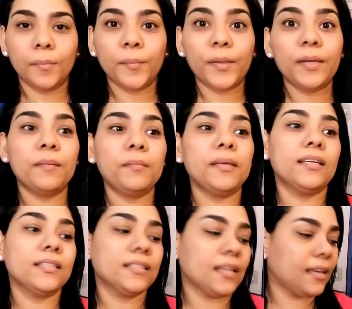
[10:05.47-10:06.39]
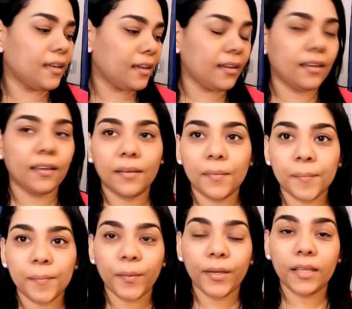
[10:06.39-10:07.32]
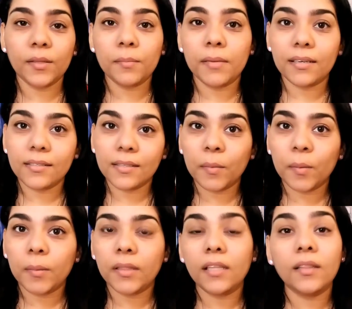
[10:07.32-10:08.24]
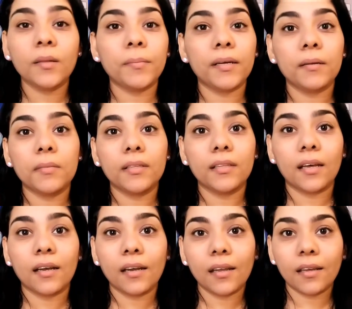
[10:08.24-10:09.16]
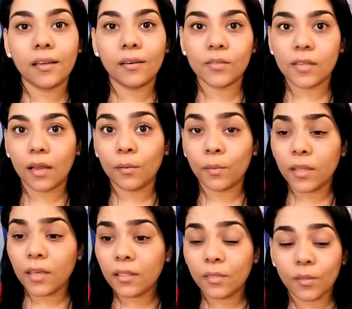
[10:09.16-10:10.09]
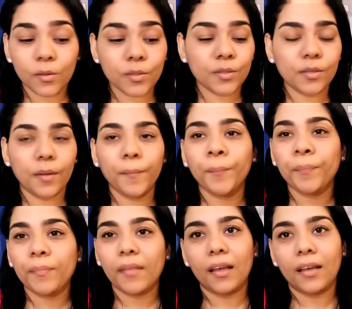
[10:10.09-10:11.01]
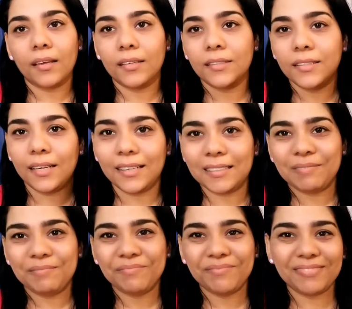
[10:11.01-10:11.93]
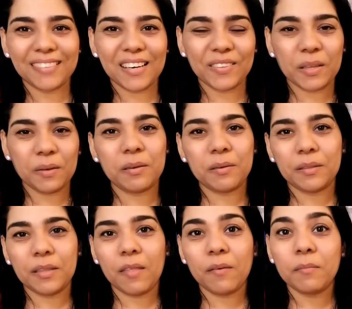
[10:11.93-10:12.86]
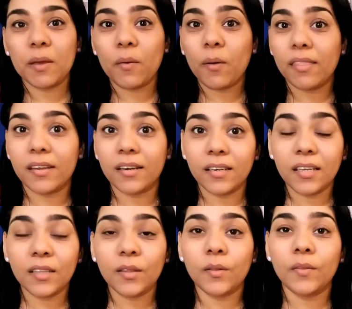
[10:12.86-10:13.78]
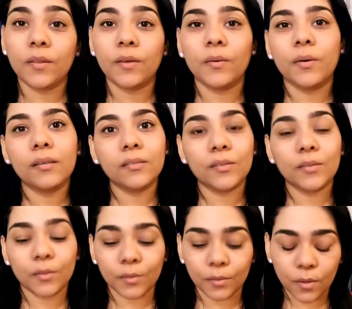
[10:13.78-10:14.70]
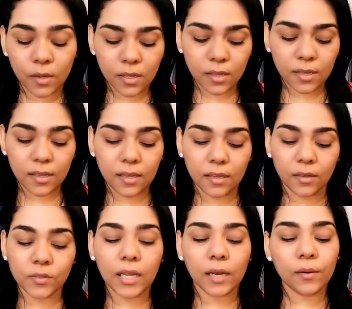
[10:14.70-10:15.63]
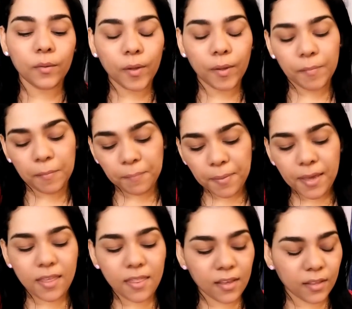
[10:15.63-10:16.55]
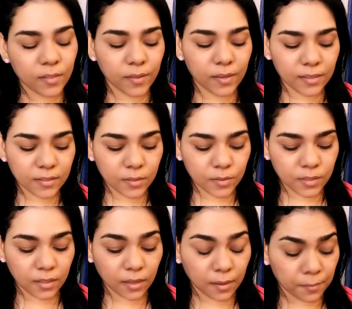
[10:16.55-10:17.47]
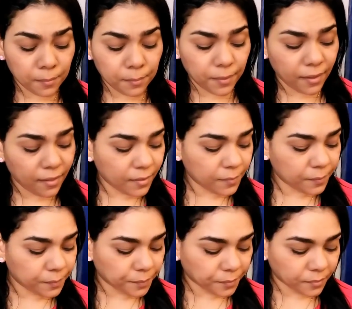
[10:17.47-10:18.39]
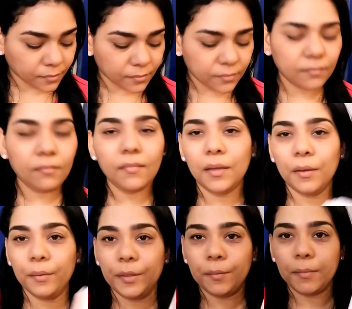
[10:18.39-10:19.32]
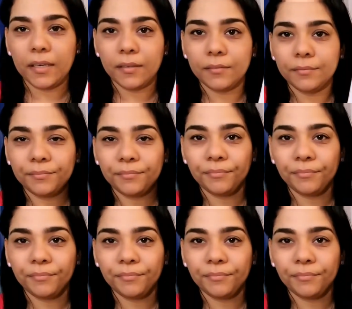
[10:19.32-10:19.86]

Bueno, amigas, eh, voy a tomar este momentito para mandarle los saluditos. Aquí ya lo tengo anotado en mi cuadernito donde yo anoto los saludos que me piden y todas las cositas que me piden. Y bueno, miren,